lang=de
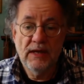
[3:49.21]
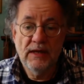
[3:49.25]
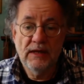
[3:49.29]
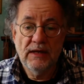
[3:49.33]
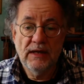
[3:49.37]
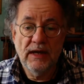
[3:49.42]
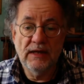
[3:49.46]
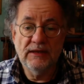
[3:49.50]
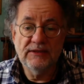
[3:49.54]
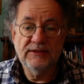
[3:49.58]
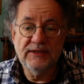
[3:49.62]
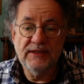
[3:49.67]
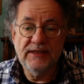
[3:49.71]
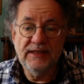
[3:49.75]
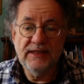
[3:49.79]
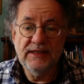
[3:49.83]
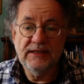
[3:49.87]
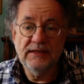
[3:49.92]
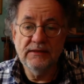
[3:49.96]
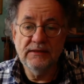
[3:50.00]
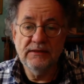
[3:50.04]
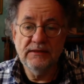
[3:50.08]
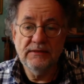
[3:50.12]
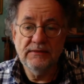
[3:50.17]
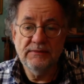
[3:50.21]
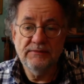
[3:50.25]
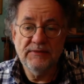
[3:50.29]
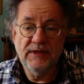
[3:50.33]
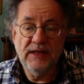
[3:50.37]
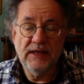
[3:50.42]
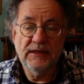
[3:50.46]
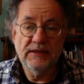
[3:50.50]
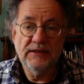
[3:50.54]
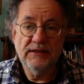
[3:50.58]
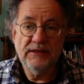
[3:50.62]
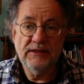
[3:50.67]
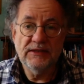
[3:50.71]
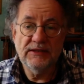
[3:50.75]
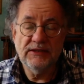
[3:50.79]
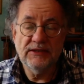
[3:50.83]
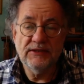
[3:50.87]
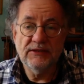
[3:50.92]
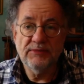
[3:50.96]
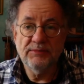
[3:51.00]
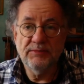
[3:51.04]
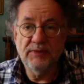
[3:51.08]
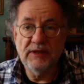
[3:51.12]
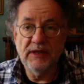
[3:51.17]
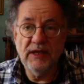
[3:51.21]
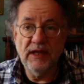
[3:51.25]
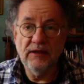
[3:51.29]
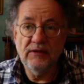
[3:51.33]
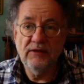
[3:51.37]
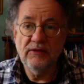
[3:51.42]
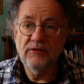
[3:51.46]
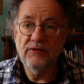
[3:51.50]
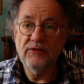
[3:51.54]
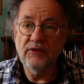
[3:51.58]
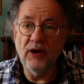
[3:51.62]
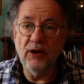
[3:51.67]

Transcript: Also Ekel, der nicht benannt,